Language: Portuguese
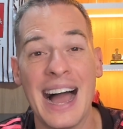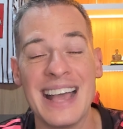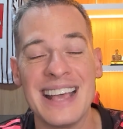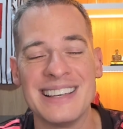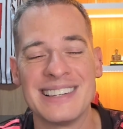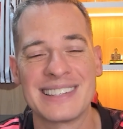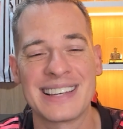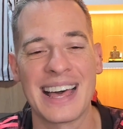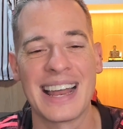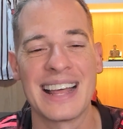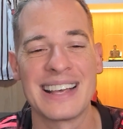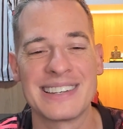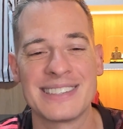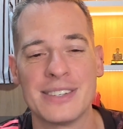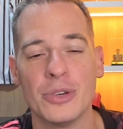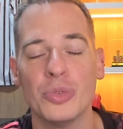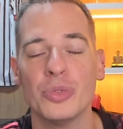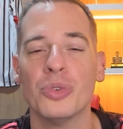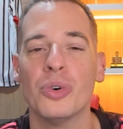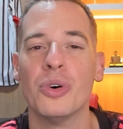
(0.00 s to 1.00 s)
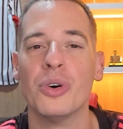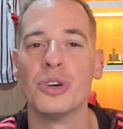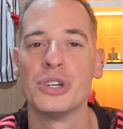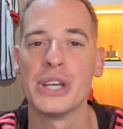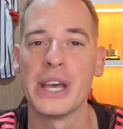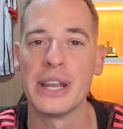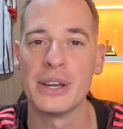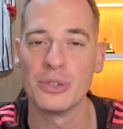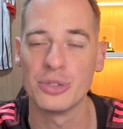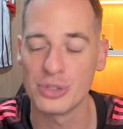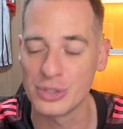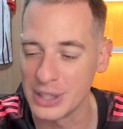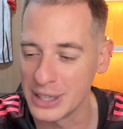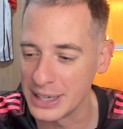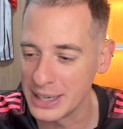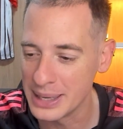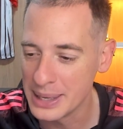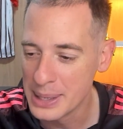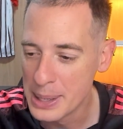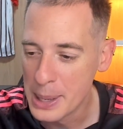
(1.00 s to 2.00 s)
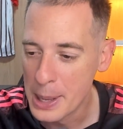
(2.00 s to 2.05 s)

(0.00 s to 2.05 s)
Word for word: a escalação do Rogério Ceni